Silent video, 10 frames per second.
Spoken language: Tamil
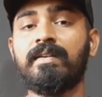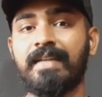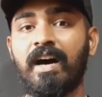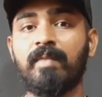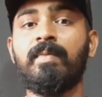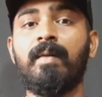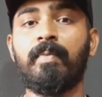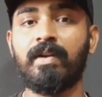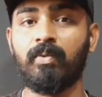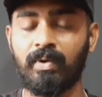நார்மலாக
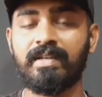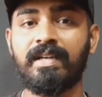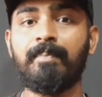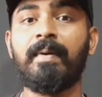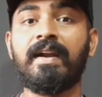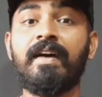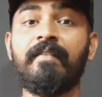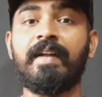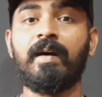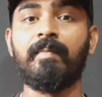பண்ணுற ஒர்க்கை பண்ண
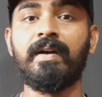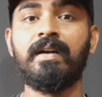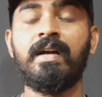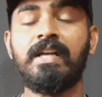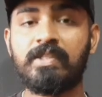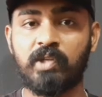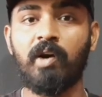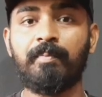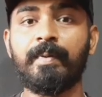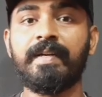விடாமல்
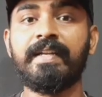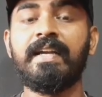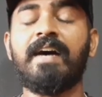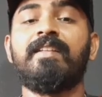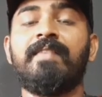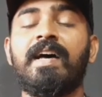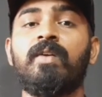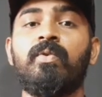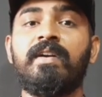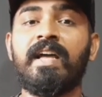ஸ்டாப் பண்ணி அதை வேறு
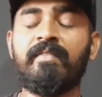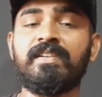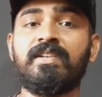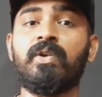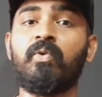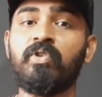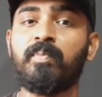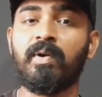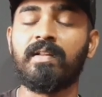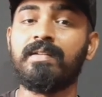ஒரு டைவர்ஷனில் கொண்டு
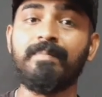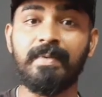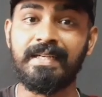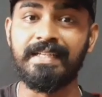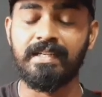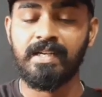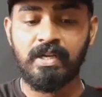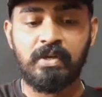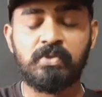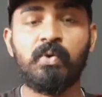போகிறது தான் பில்லி
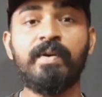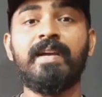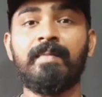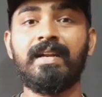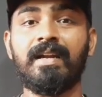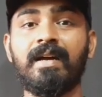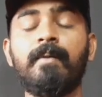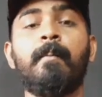சூனியம்னா என்னென்னா